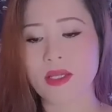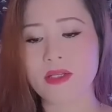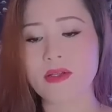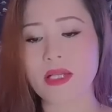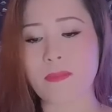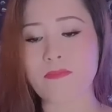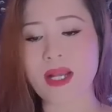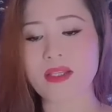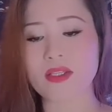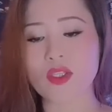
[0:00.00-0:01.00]
Trước cặp
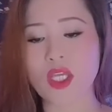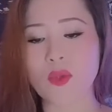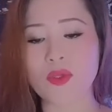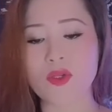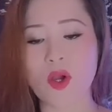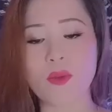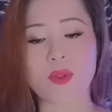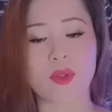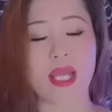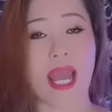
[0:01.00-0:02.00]
mắt như thiêu như đốt
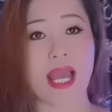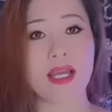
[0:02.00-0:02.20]
của gã,